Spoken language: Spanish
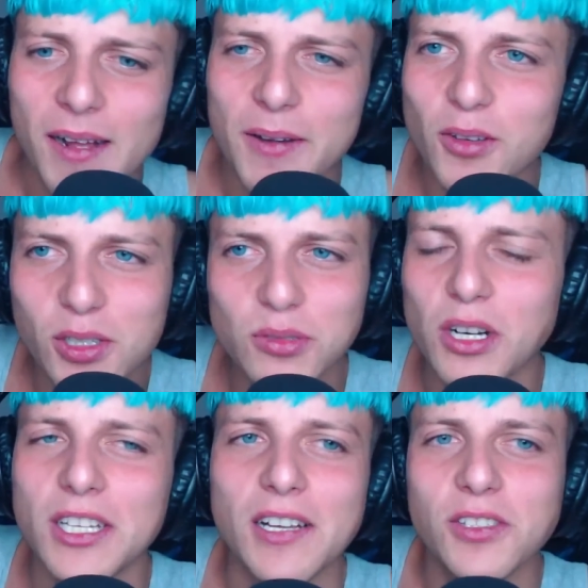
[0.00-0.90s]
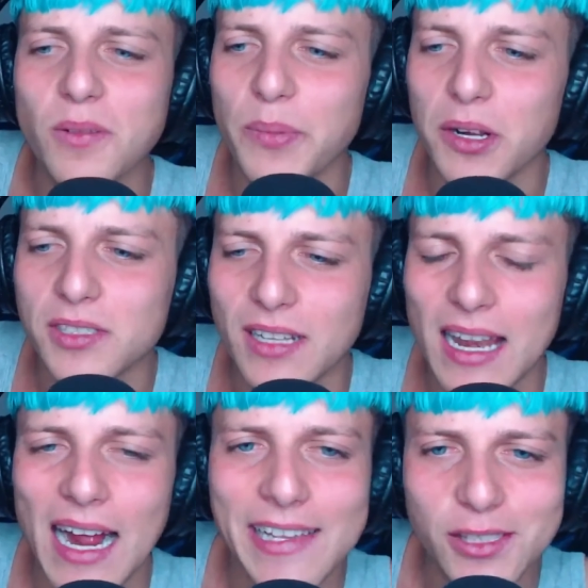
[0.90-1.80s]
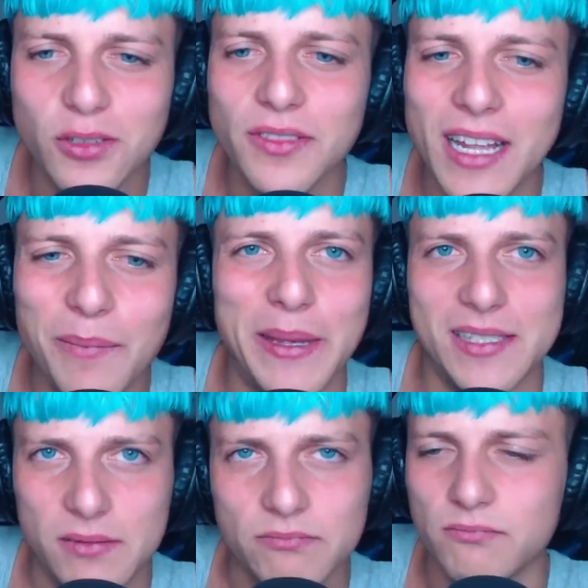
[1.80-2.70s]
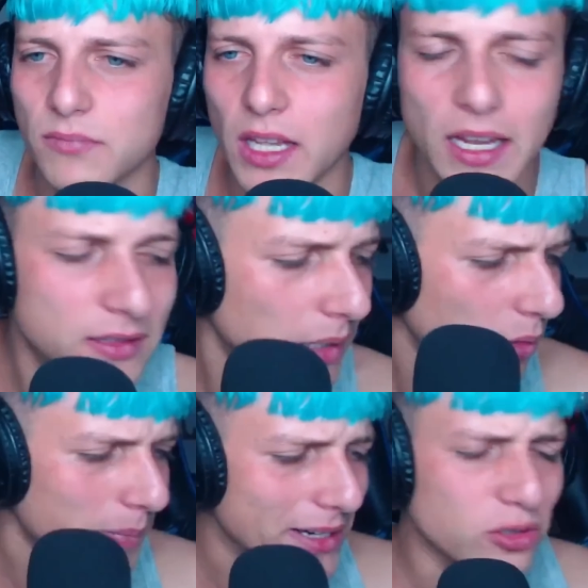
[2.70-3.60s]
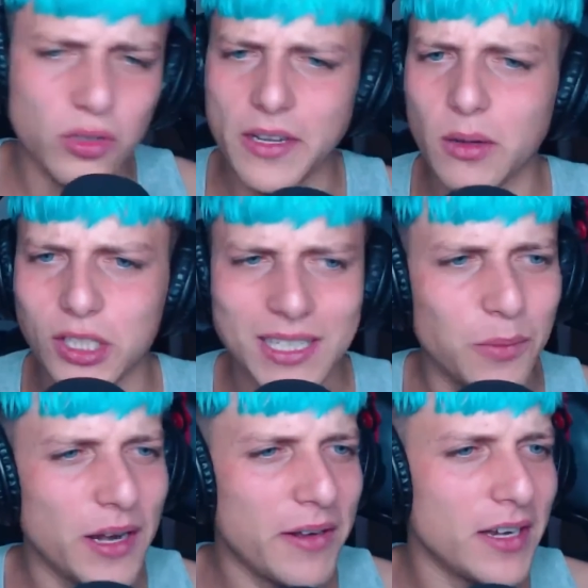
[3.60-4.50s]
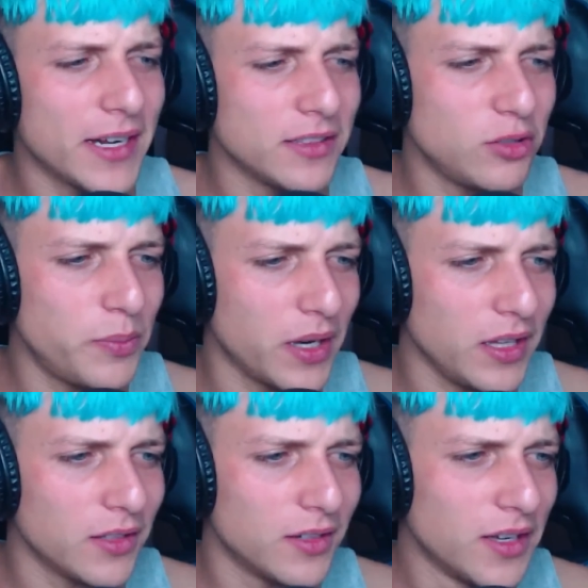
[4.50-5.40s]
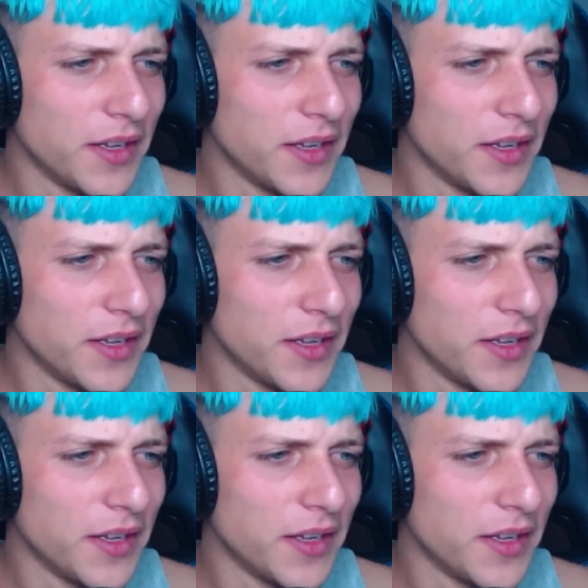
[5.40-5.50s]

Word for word: No sé cuánto dura esta canción, pero es la canción del mes. Eh, ¿Estamos en marzo todavía o pues ya estamos en abril, gente? Estoy perdido.